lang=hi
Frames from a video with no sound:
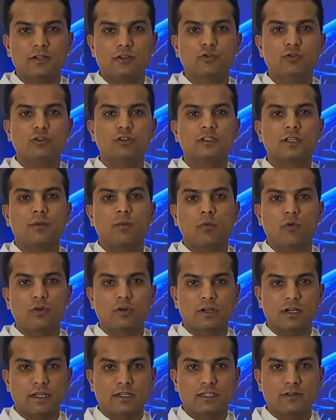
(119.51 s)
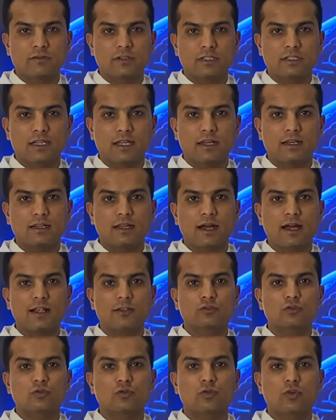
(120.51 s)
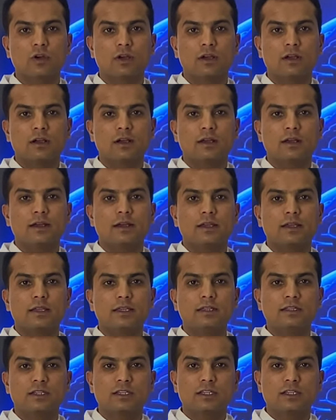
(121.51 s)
during the motor activity and also it